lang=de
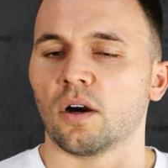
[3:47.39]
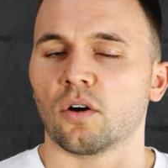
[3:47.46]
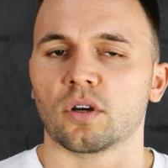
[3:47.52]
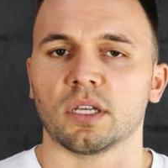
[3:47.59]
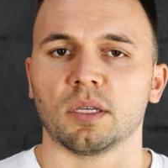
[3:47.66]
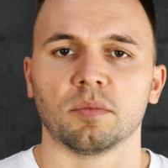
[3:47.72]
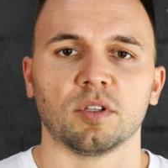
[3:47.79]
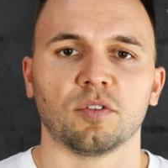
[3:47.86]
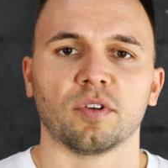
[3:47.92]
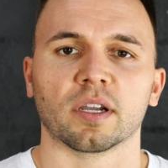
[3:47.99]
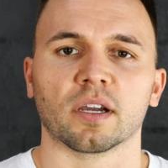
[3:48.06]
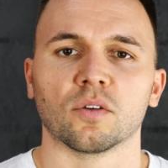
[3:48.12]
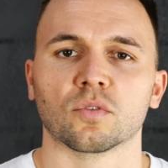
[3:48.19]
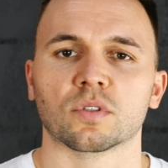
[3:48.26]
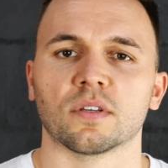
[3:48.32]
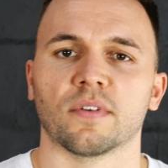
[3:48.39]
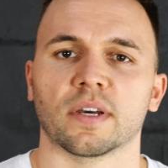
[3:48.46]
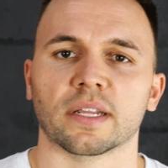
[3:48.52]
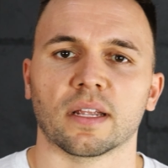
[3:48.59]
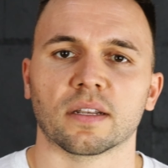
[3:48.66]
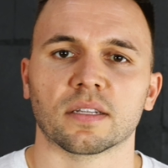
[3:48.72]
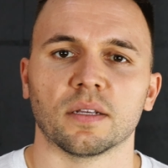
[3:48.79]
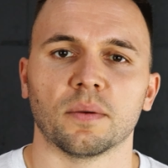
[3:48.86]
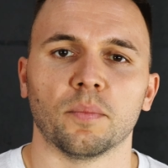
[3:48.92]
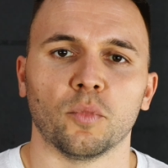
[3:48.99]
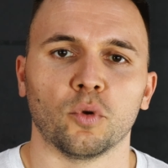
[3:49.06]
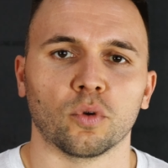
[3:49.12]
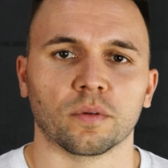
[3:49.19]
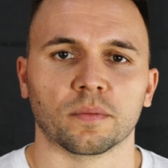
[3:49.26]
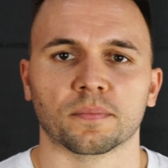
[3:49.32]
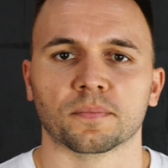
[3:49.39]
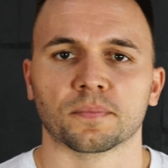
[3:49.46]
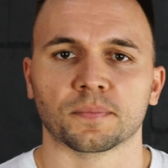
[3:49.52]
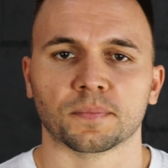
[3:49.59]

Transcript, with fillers: auch eben die fingerlose Variante mögen.